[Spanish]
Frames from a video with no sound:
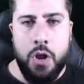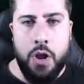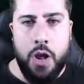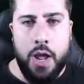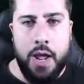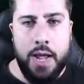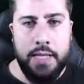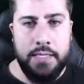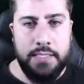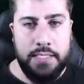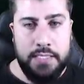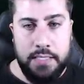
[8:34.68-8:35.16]

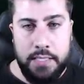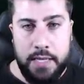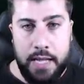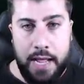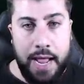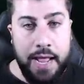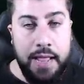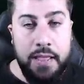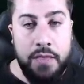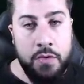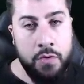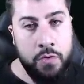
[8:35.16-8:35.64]
Hace
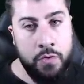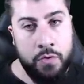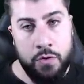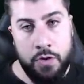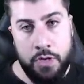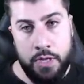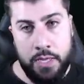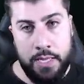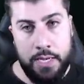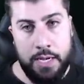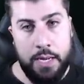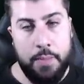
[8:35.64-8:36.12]
años
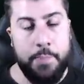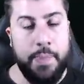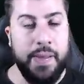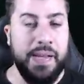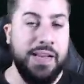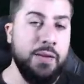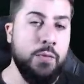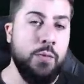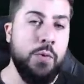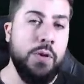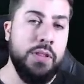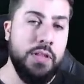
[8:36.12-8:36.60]
que las
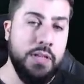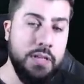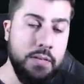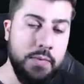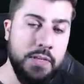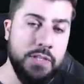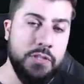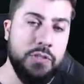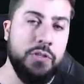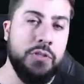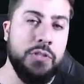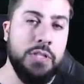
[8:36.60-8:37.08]
películas de
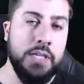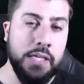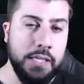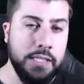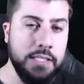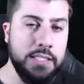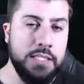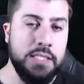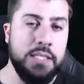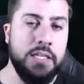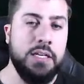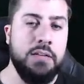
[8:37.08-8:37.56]
animación de
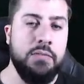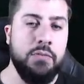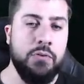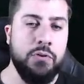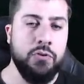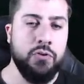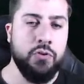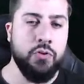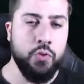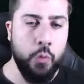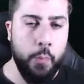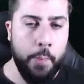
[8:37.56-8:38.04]
Resident Evil
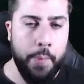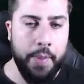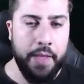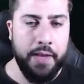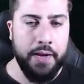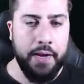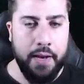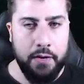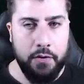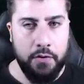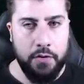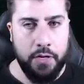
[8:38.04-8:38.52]

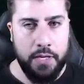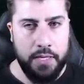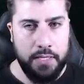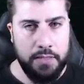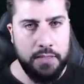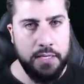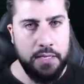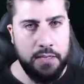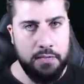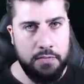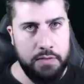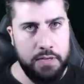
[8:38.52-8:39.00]
superaron
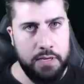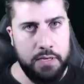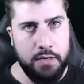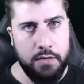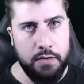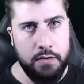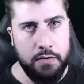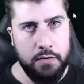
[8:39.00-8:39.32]
este nivel.